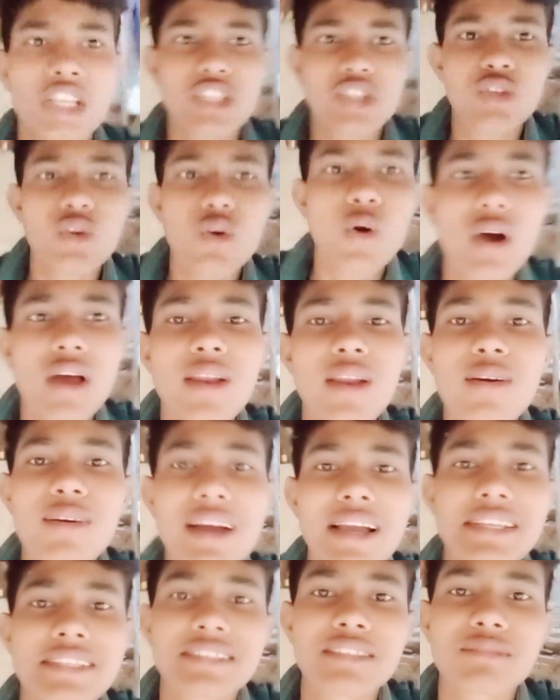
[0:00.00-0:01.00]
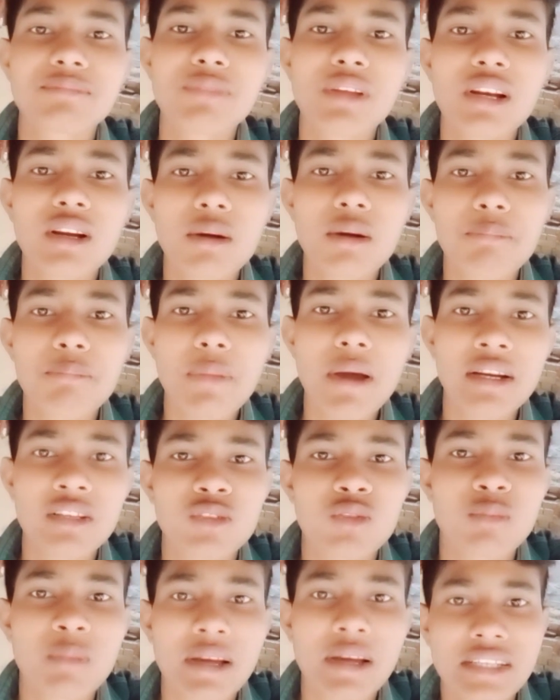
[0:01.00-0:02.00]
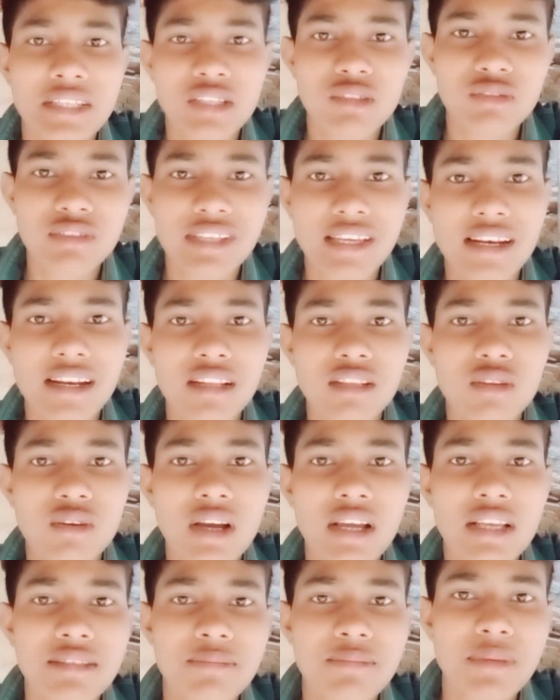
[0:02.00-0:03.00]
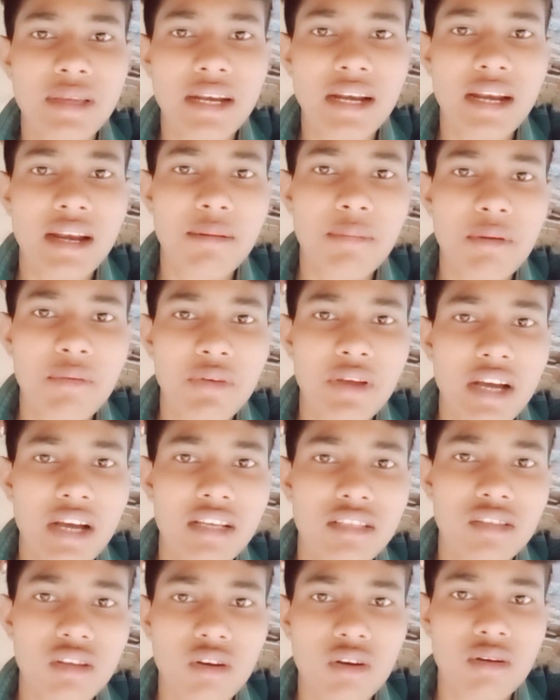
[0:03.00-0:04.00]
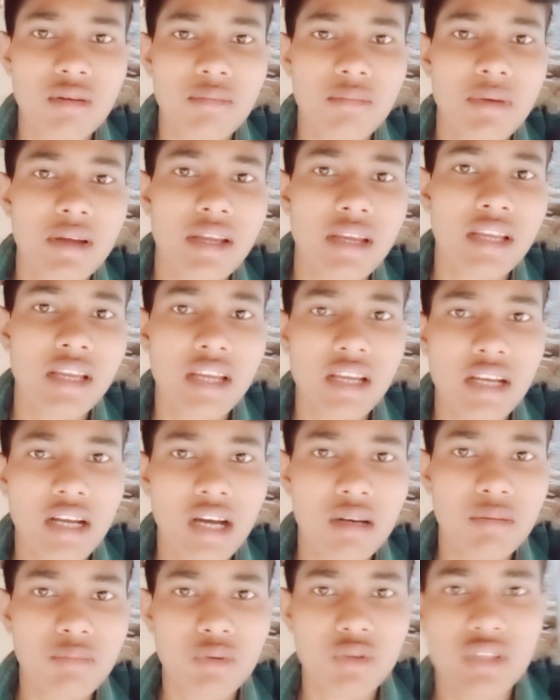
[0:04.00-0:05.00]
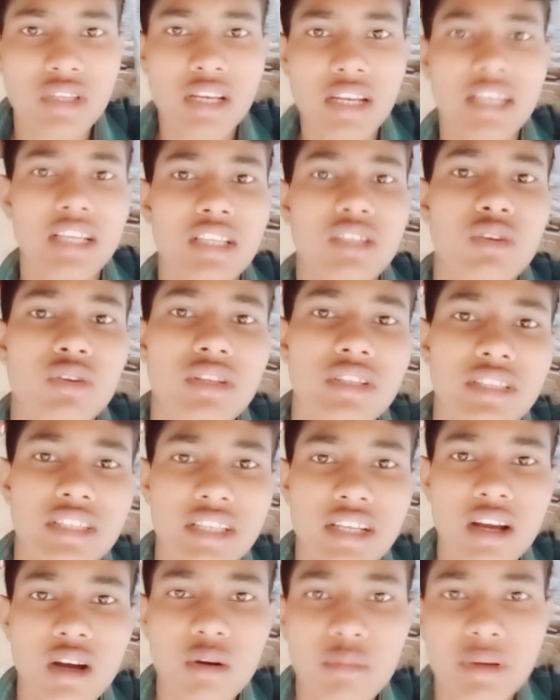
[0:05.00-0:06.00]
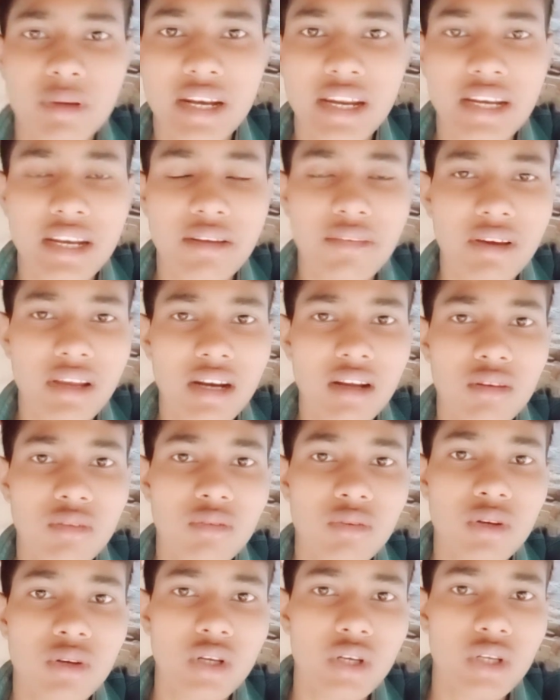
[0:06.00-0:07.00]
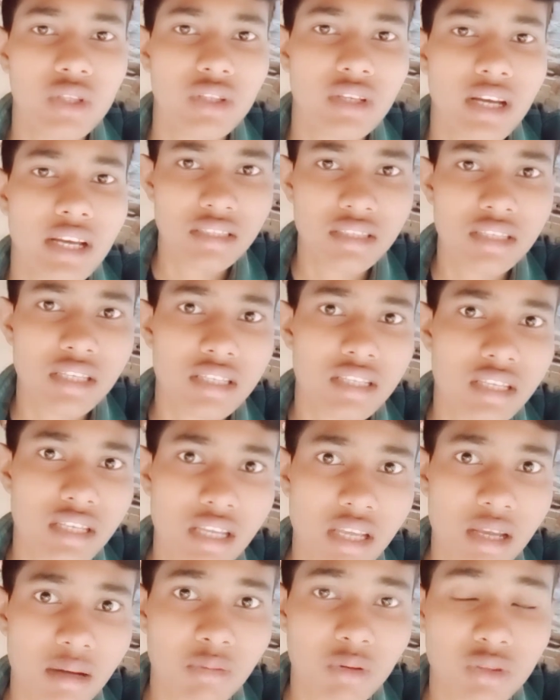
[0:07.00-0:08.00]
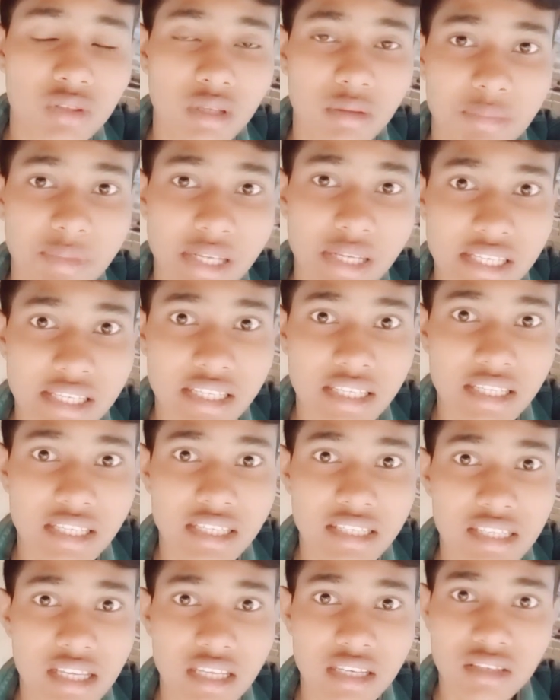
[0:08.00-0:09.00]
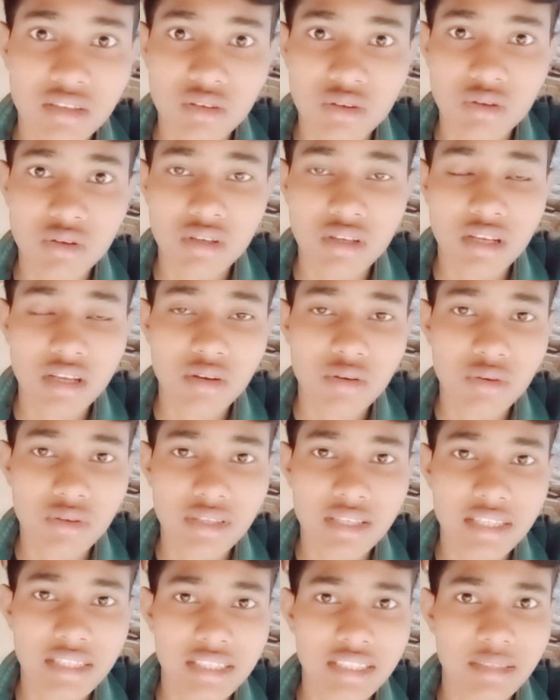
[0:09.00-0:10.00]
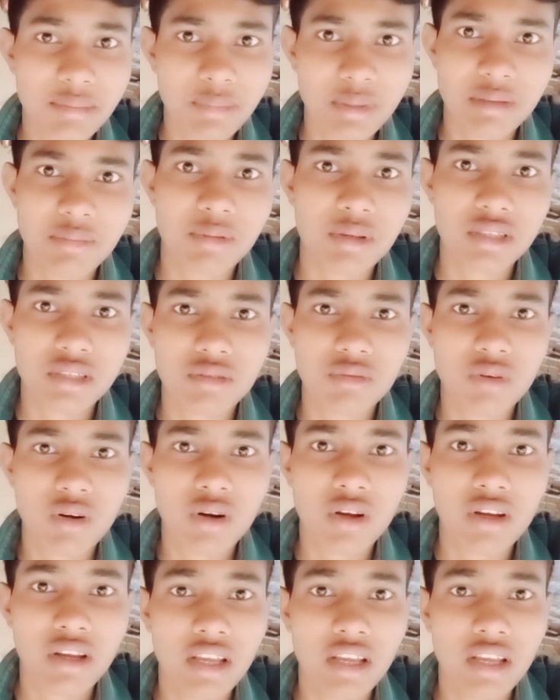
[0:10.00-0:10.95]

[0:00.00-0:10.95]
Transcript: सो हेलो गाइस वेलकम बैक टू माय न्यू चैनल तो गाइस मेरा नाम है विकास और मैं कानपुर ज़िले के छोटे से गांव में रहने वाला हूं तो गाइस जैसा कि आप लोग थंबनेल देख के जाने गए होंगे कि ये मेरा फर्स्ट वाला